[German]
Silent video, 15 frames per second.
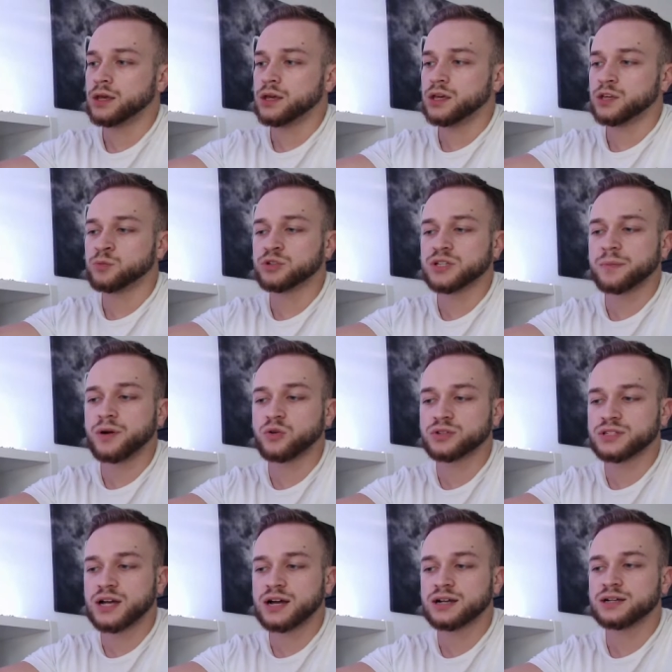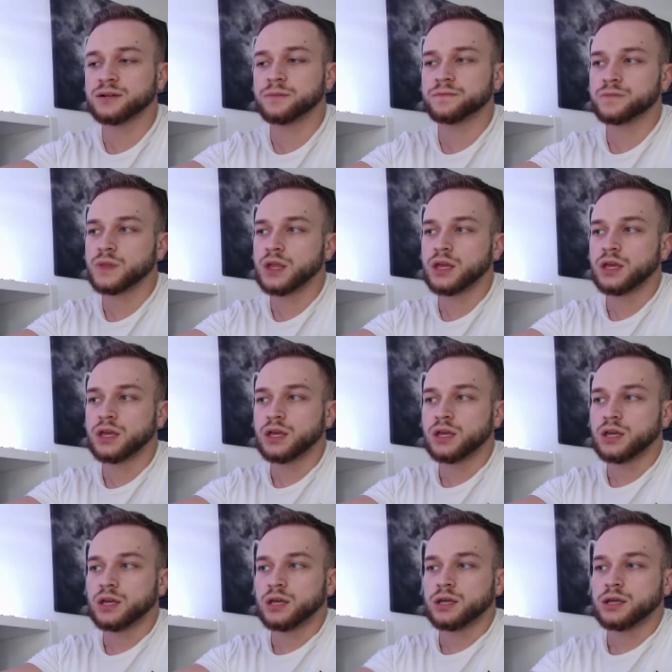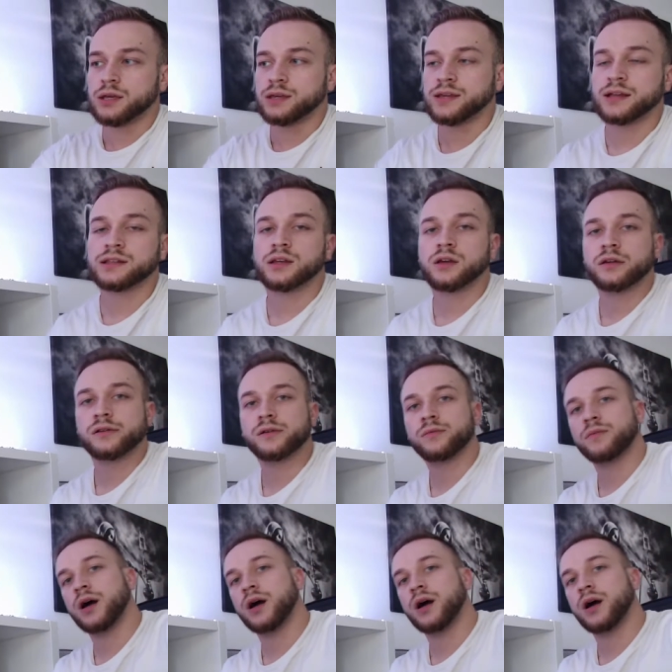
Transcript: Ich muss aber auch sagen, ich hatte